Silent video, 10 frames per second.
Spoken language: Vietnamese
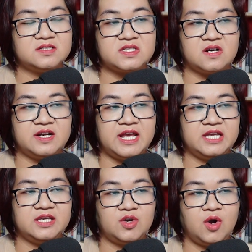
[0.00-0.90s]
Giờ
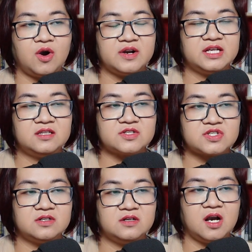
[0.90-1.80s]
đây họ đã thực
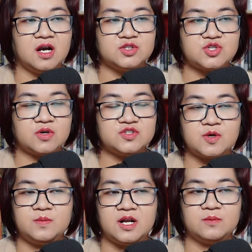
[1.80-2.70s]
sự ở trọn
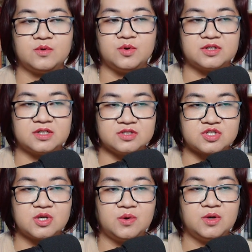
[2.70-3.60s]
trong lòng của rừng
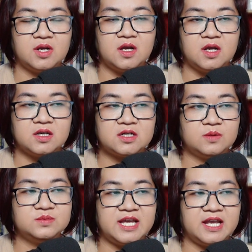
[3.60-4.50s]
sâu,
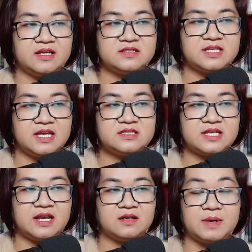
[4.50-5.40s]
không thể dễ
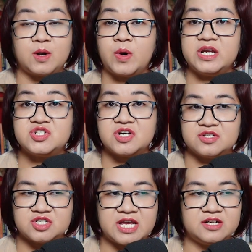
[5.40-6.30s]
dàng mà quay
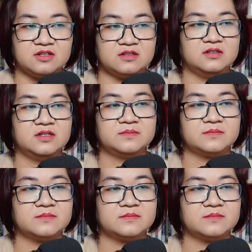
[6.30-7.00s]
trở ra được nữa.